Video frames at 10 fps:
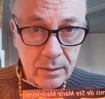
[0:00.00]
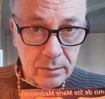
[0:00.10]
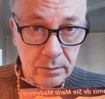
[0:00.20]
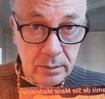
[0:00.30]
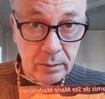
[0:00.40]

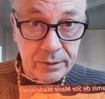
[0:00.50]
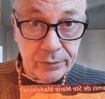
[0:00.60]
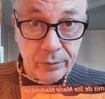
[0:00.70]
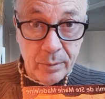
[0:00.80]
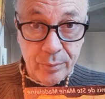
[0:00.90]
Alors ils se
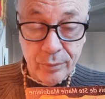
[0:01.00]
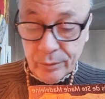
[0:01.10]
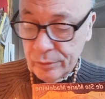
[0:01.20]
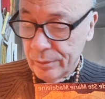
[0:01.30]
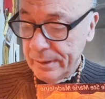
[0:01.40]
font un peu
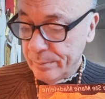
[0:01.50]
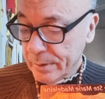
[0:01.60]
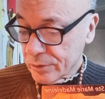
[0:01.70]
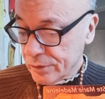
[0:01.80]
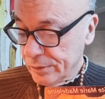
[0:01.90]
engueuler
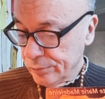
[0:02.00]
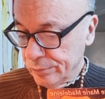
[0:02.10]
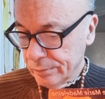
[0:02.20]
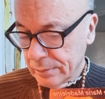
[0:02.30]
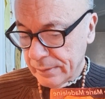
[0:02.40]
par Jésus,
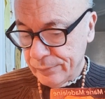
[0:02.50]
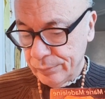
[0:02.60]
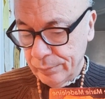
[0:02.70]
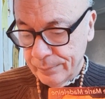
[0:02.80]
on l'a vu.